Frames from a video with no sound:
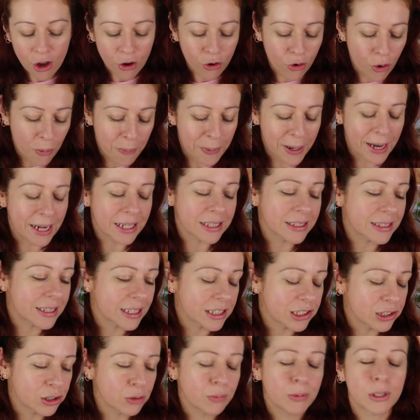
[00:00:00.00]

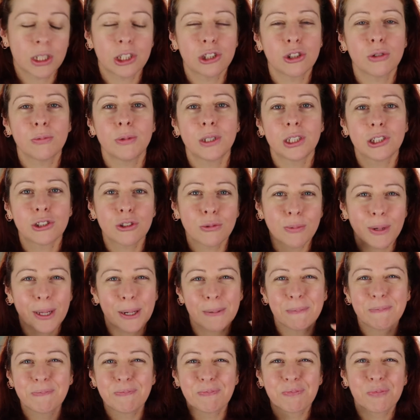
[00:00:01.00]
coprente, super super
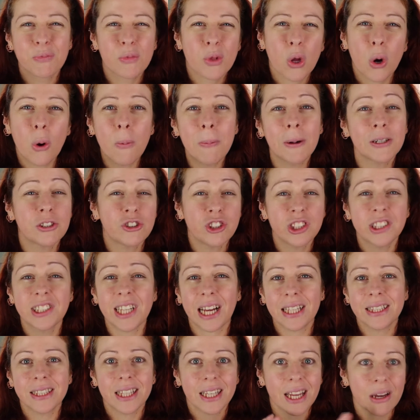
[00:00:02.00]
super
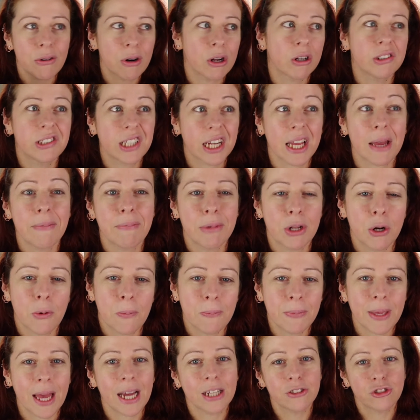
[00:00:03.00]
opacizzante, che è una cosa che a me non
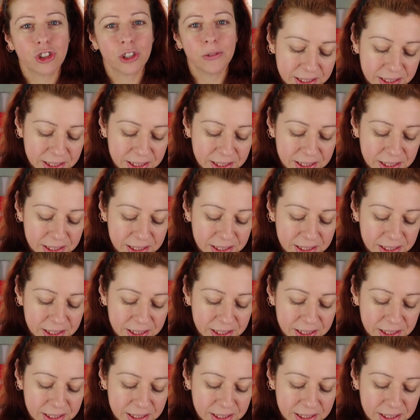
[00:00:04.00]
piace.